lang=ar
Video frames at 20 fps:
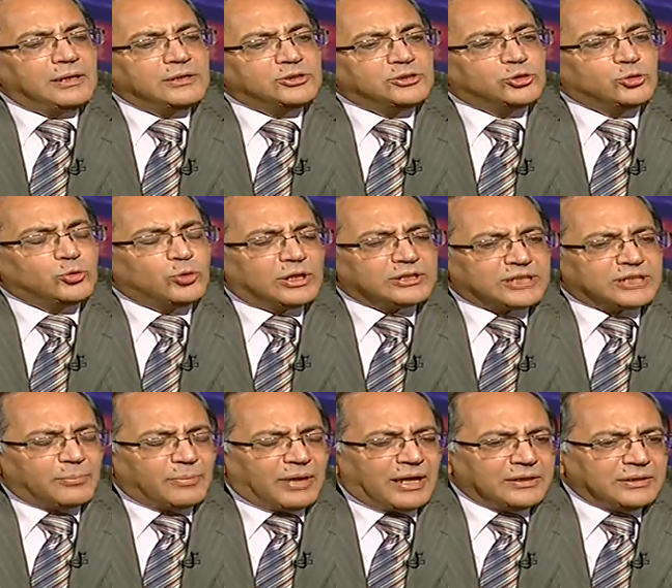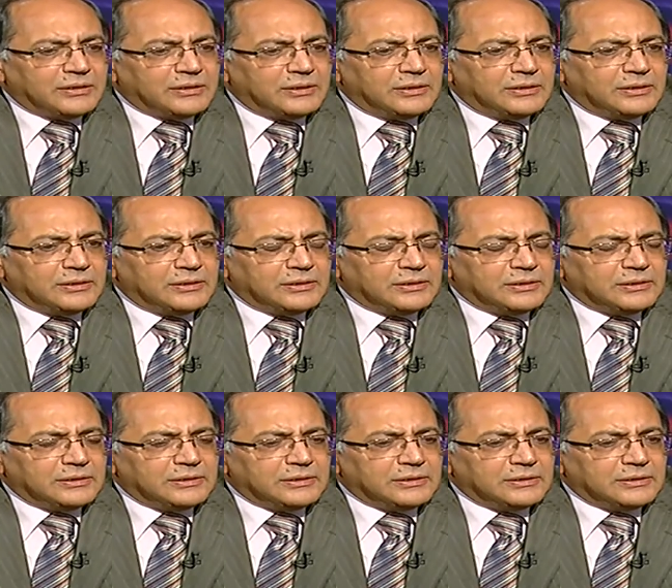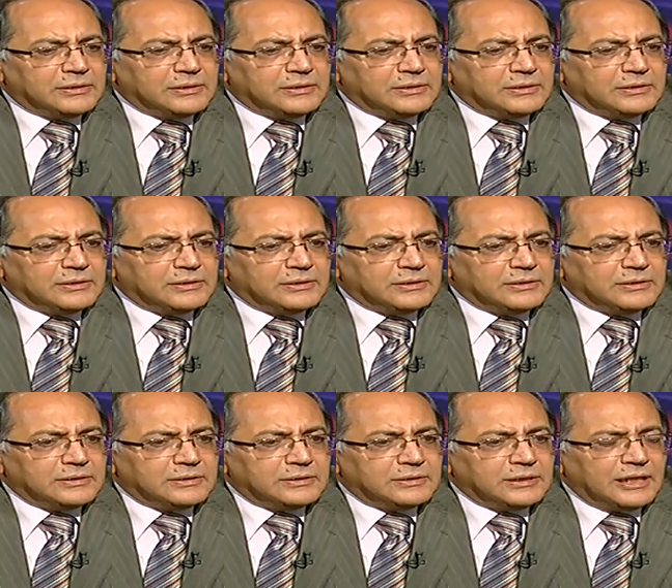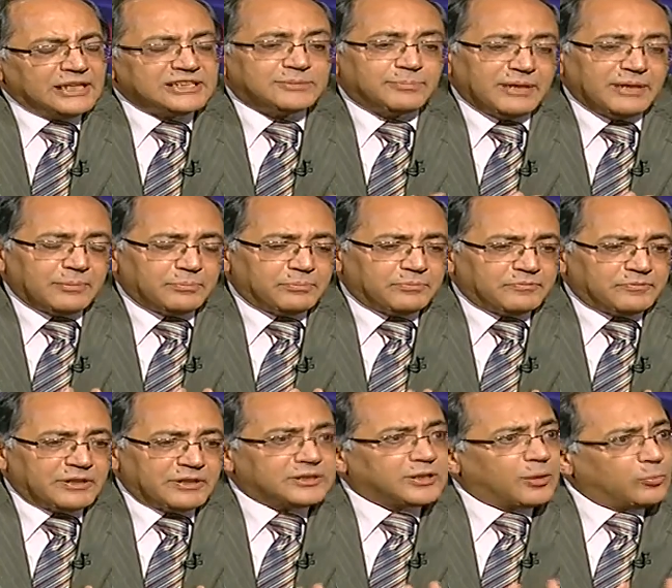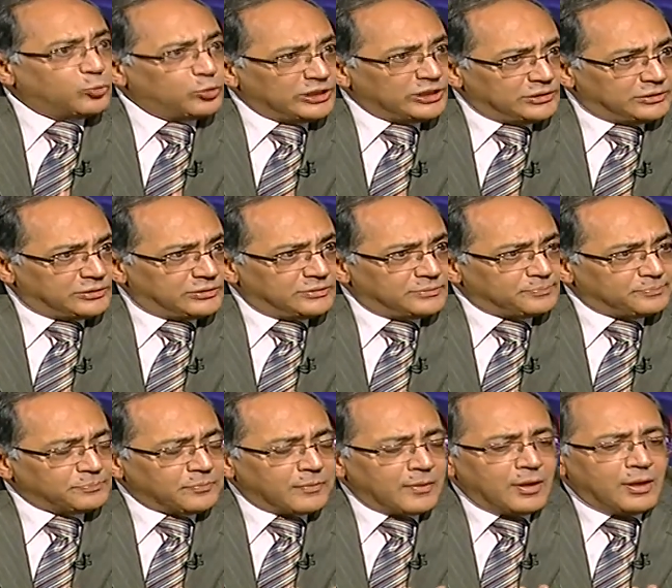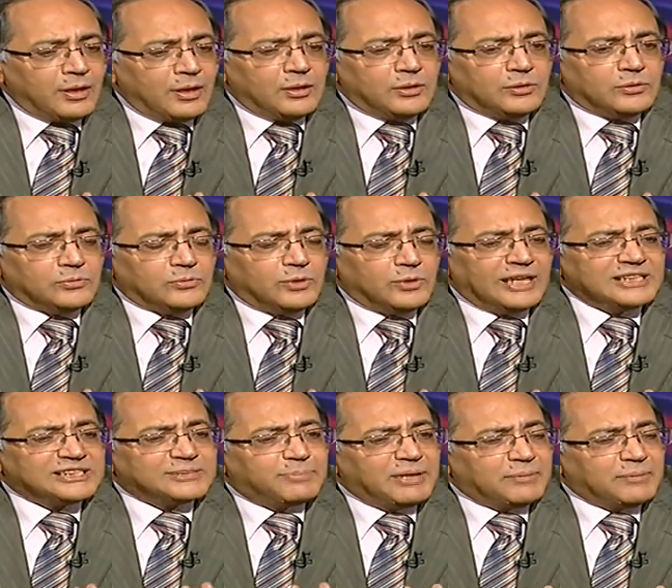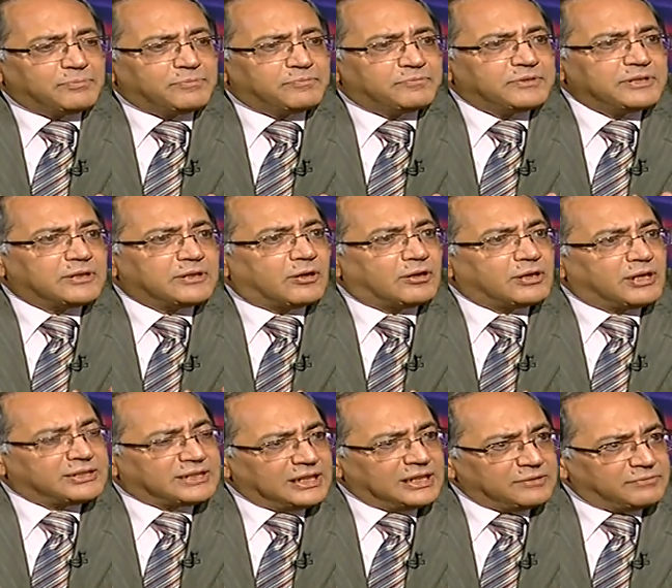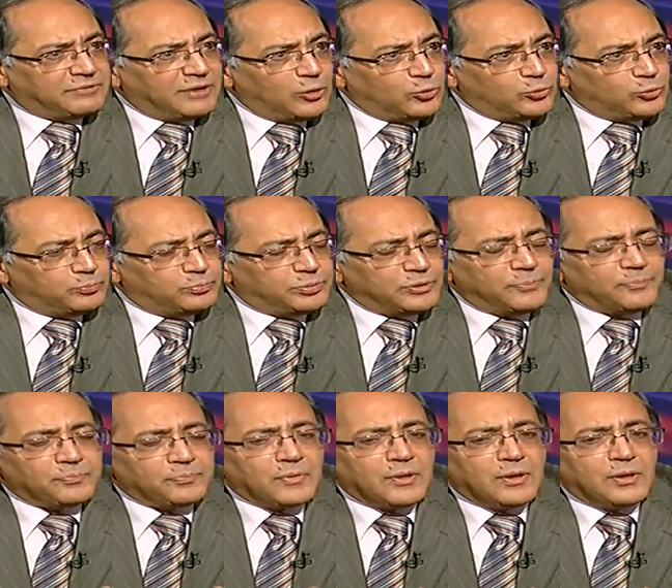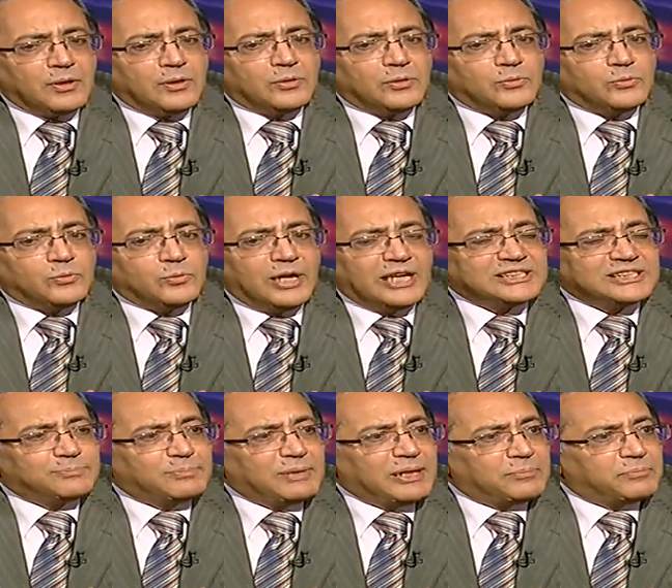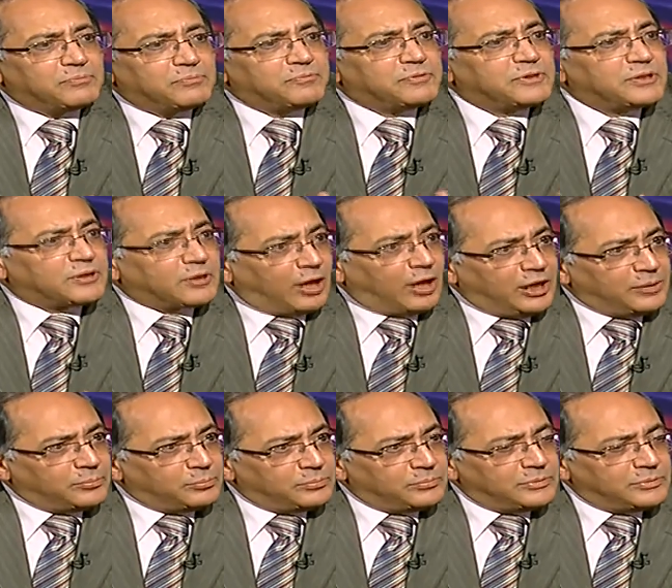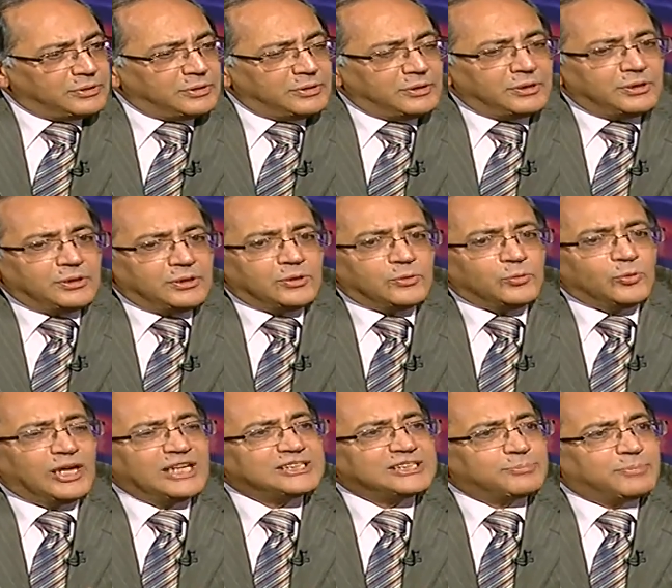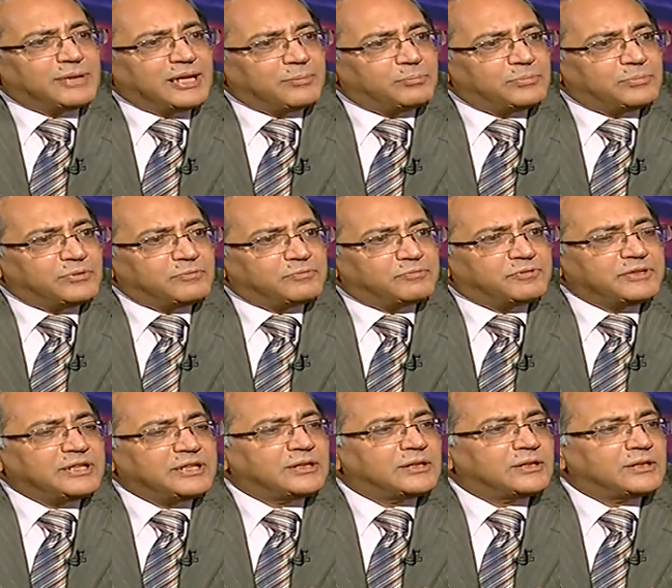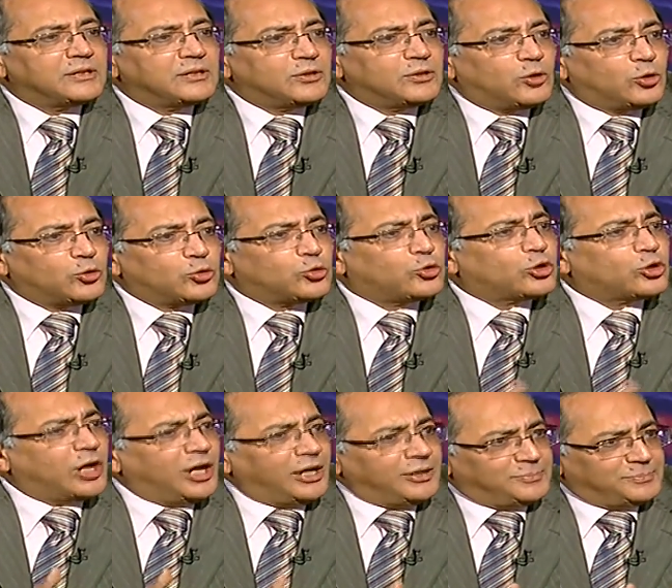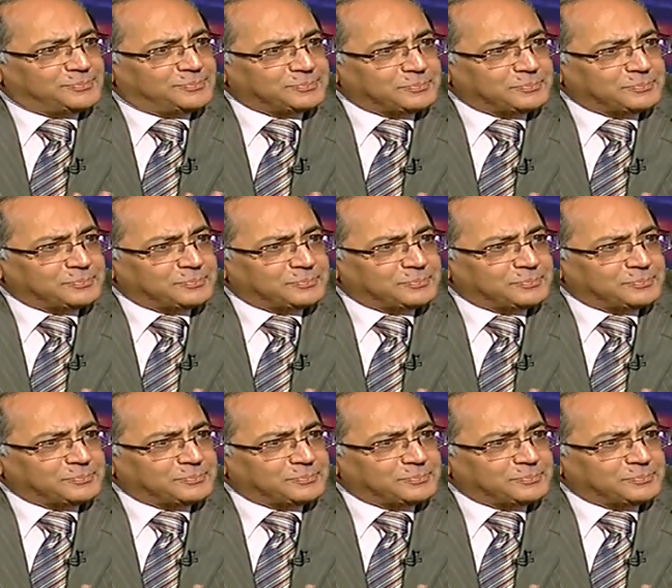الزوجه طبعا آه، اسباب في التبويض واسباب في قناتي فالوب واسباب في الرحم واسباب في عنق الرحم